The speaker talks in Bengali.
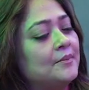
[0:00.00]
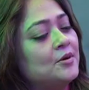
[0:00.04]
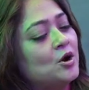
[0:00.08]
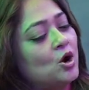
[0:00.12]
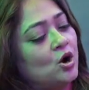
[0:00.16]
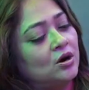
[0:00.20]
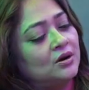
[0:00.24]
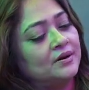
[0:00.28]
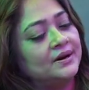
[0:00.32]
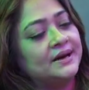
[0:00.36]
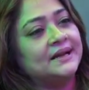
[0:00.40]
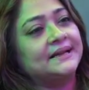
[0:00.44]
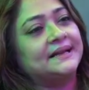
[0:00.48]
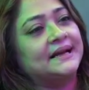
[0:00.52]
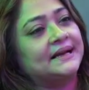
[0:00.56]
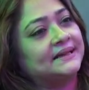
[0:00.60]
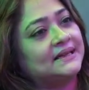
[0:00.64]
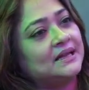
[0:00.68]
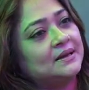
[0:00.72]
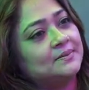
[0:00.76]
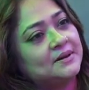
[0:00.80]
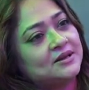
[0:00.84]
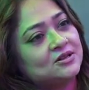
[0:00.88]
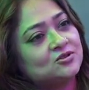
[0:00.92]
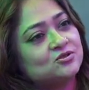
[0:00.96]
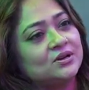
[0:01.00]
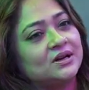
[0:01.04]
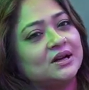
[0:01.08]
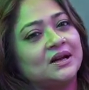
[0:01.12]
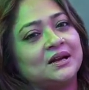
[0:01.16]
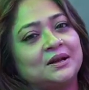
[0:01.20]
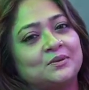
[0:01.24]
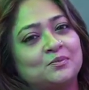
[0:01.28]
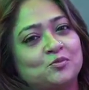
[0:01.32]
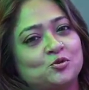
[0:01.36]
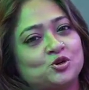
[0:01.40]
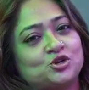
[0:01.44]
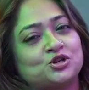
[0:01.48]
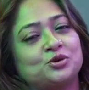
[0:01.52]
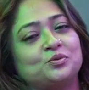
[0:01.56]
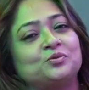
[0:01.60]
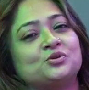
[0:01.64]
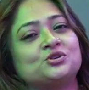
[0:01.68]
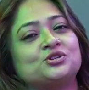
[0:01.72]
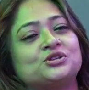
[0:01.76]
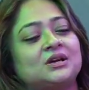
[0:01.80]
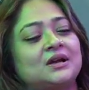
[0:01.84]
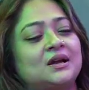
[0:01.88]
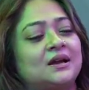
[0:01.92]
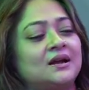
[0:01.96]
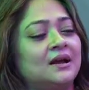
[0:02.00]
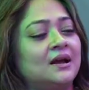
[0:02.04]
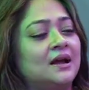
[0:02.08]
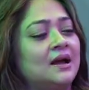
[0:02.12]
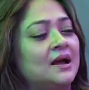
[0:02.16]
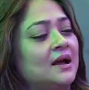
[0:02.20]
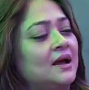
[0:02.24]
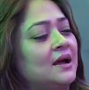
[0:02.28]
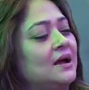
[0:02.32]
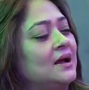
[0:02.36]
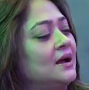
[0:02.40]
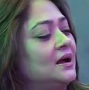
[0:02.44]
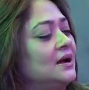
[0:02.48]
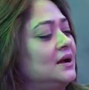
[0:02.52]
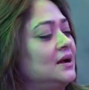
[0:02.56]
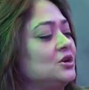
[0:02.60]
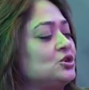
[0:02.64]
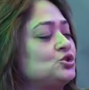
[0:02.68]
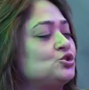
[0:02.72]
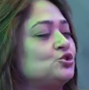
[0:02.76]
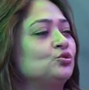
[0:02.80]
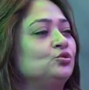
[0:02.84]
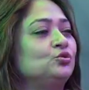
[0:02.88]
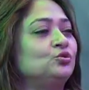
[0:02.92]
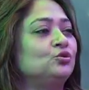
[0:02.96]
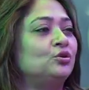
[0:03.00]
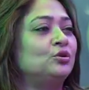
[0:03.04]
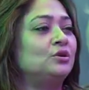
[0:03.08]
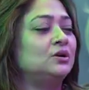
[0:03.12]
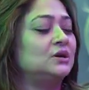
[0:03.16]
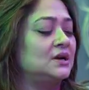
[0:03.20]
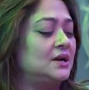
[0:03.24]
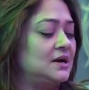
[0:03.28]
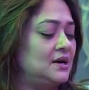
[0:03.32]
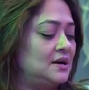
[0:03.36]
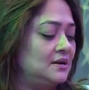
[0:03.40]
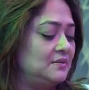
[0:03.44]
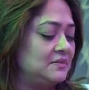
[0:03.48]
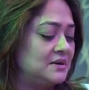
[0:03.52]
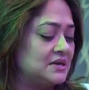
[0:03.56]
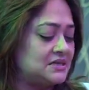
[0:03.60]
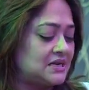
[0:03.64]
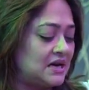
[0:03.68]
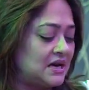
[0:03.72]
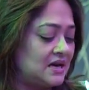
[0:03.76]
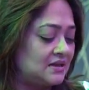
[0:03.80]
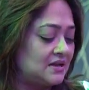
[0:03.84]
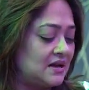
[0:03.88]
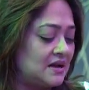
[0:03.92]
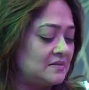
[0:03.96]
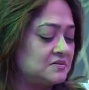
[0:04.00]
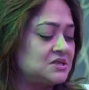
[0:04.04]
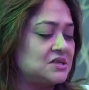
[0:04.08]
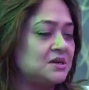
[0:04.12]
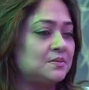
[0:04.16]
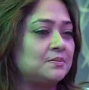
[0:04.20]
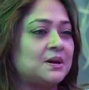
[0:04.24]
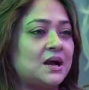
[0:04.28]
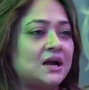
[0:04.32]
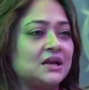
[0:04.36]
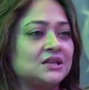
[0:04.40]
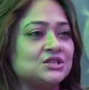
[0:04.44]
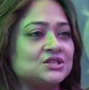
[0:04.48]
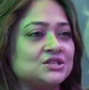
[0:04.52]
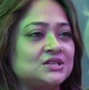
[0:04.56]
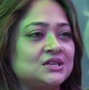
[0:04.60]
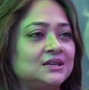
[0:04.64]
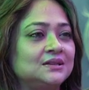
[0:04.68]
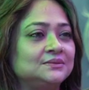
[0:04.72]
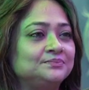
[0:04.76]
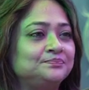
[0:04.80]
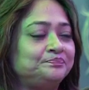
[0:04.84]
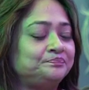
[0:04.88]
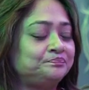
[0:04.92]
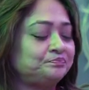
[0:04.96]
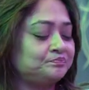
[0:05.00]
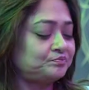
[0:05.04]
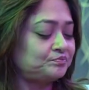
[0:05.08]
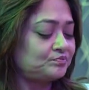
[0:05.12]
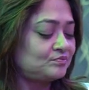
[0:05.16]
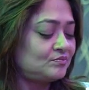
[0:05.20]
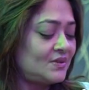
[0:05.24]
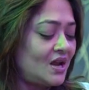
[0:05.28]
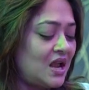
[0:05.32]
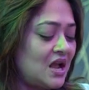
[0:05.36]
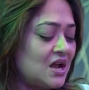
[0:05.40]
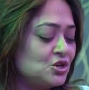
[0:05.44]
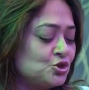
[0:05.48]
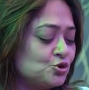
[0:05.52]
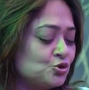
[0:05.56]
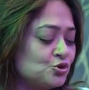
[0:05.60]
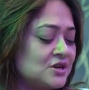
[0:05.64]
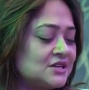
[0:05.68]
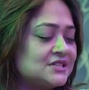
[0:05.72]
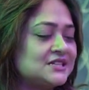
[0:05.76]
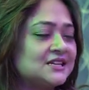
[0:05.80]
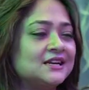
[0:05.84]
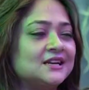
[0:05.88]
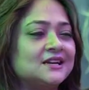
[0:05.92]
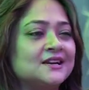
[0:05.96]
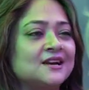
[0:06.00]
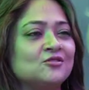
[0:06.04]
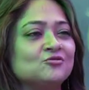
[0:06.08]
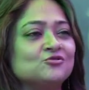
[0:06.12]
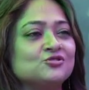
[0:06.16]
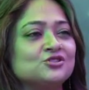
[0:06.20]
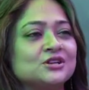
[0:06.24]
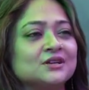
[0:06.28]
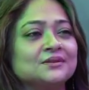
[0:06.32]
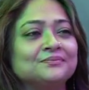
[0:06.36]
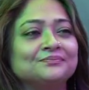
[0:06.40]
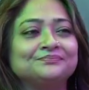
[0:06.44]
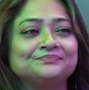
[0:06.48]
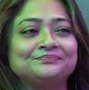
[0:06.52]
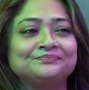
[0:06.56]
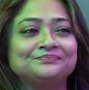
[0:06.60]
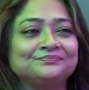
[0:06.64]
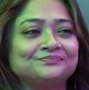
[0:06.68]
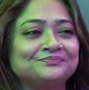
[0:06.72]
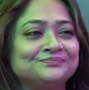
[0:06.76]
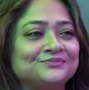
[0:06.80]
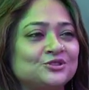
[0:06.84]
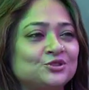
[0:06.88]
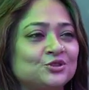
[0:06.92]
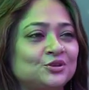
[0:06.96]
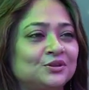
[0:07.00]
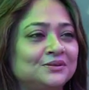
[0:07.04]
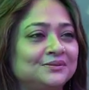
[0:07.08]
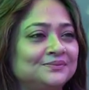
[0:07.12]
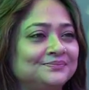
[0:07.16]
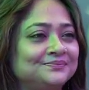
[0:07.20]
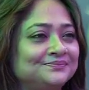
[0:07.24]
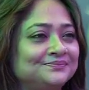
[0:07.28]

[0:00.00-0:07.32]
আমি অলরেডি দেখতেই পাচ্ছি এখানে বসে বসে সুন্দর মশালা থামস আপ খাচ্ছি ডোনাটেলা লাউঞ্জে তো